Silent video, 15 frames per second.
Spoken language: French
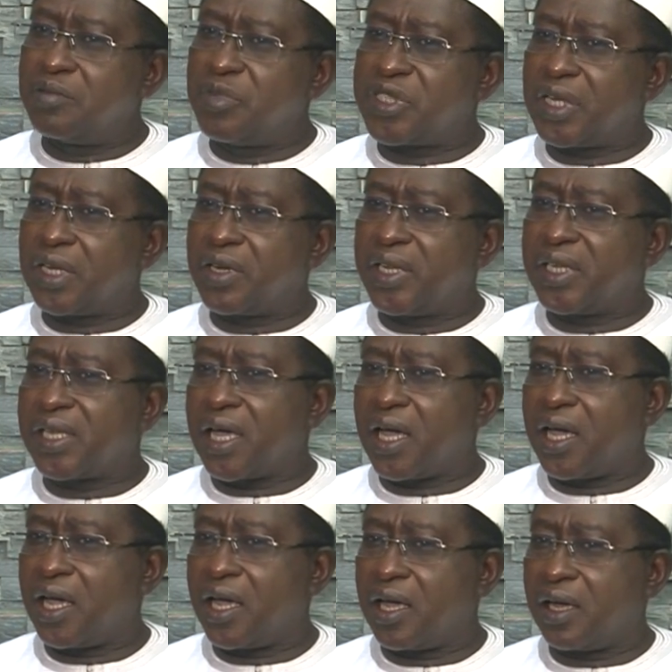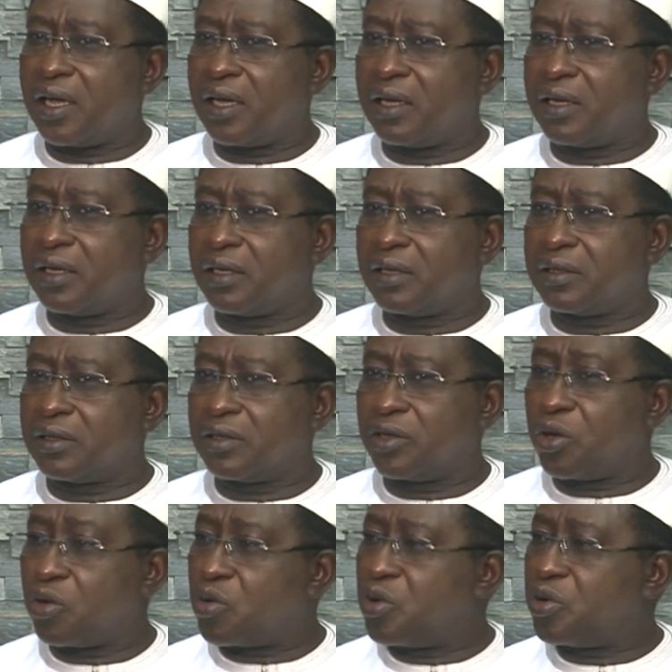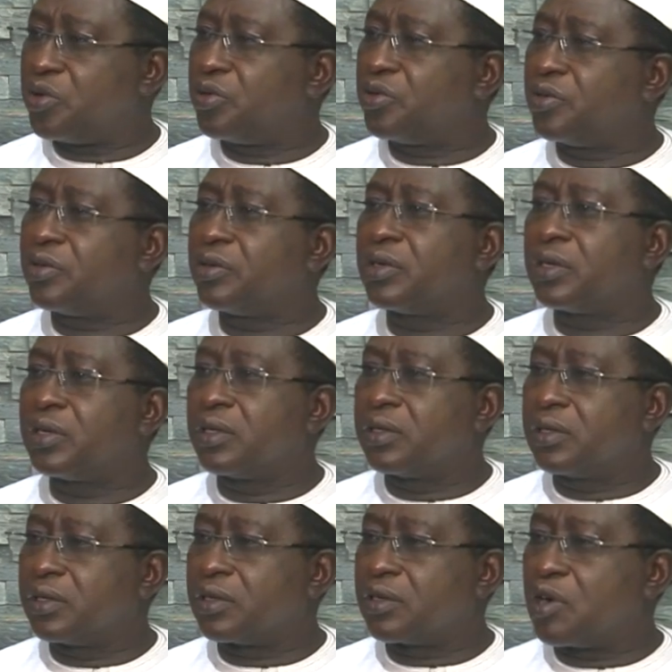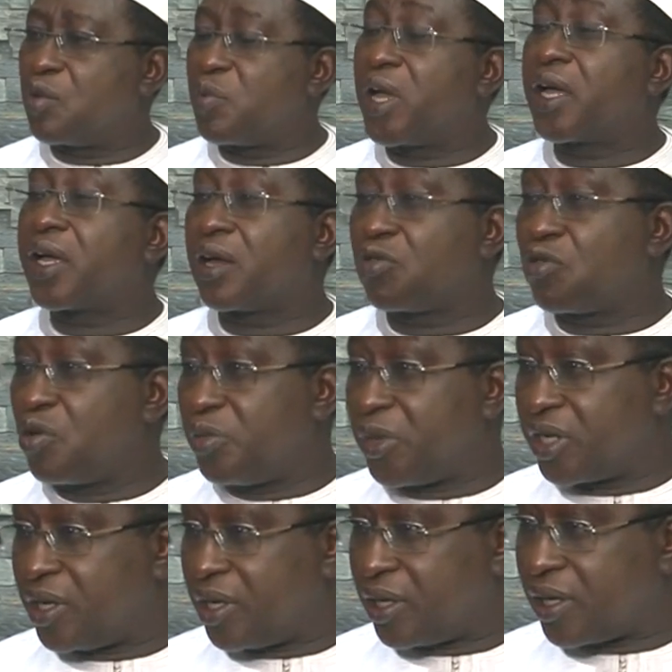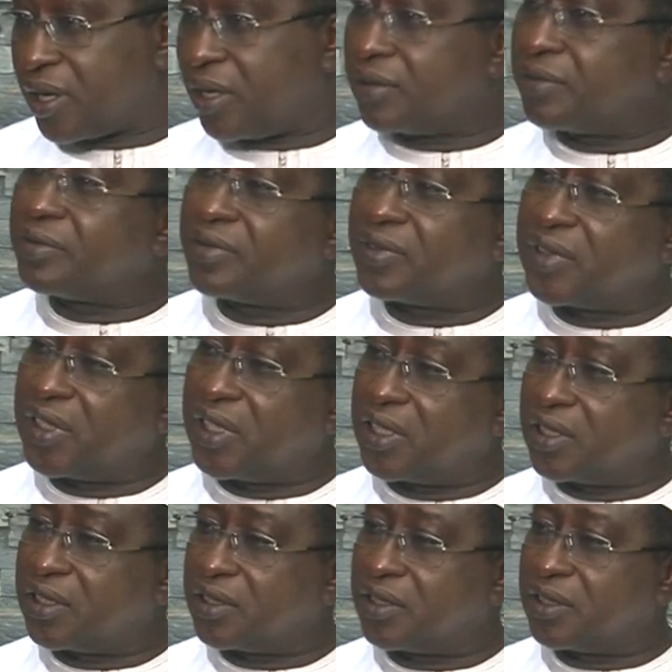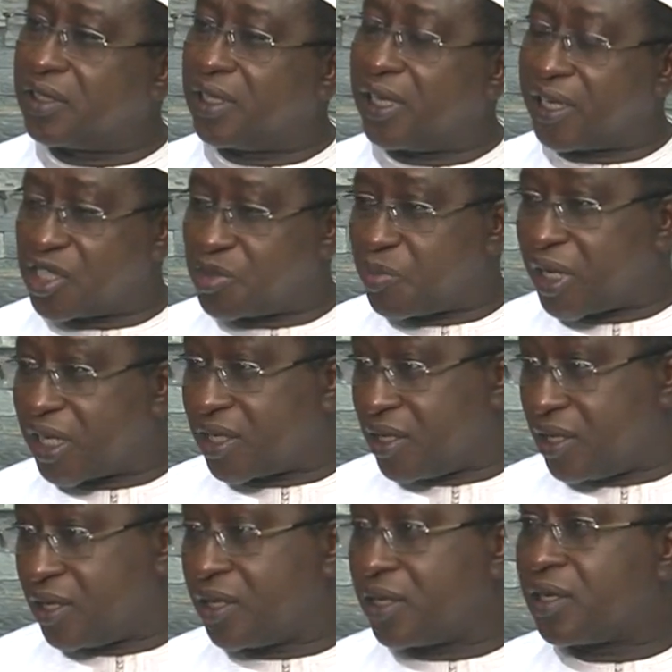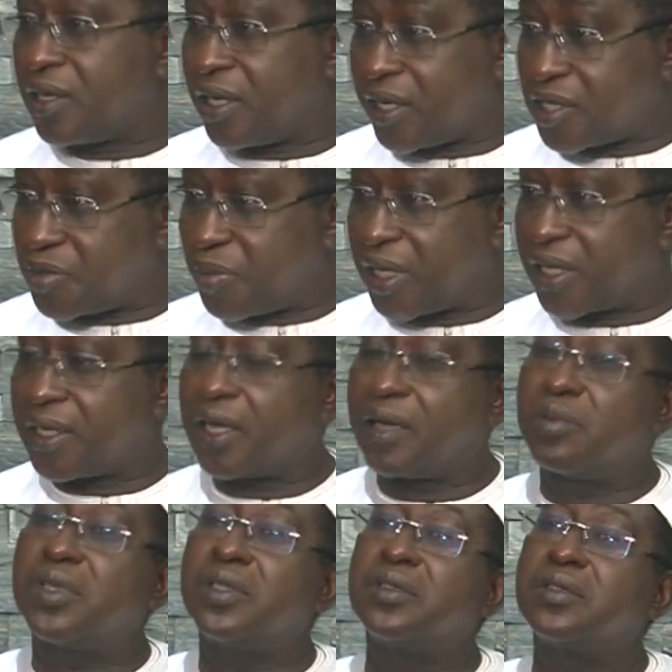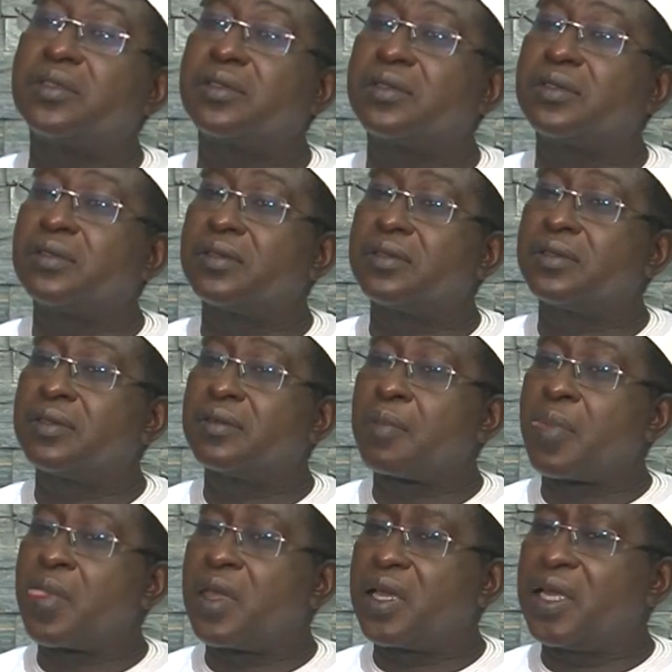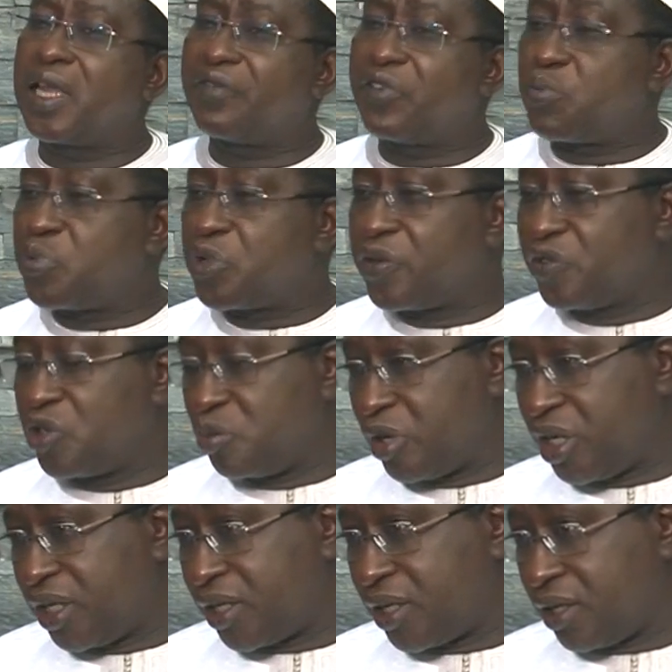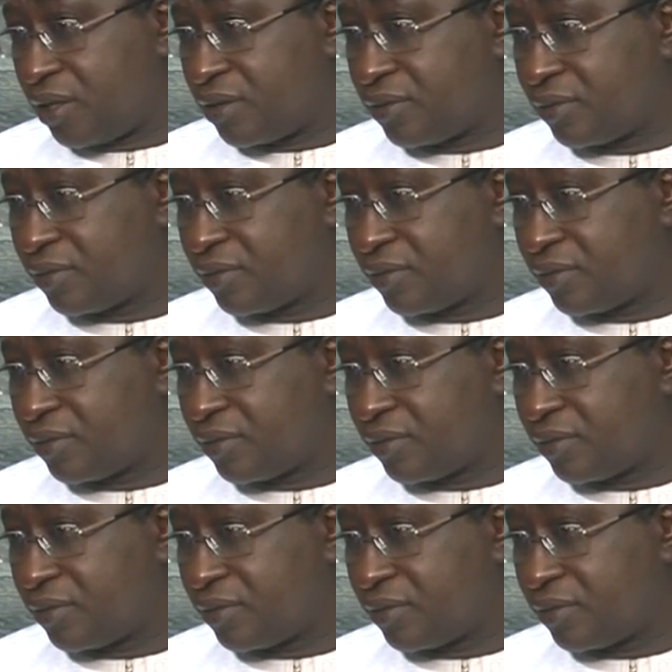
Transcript: M. Keïta est reconnu comme un grand commis de l'État. Il est respecté, il est respectable. Il a fait preuve d'humilité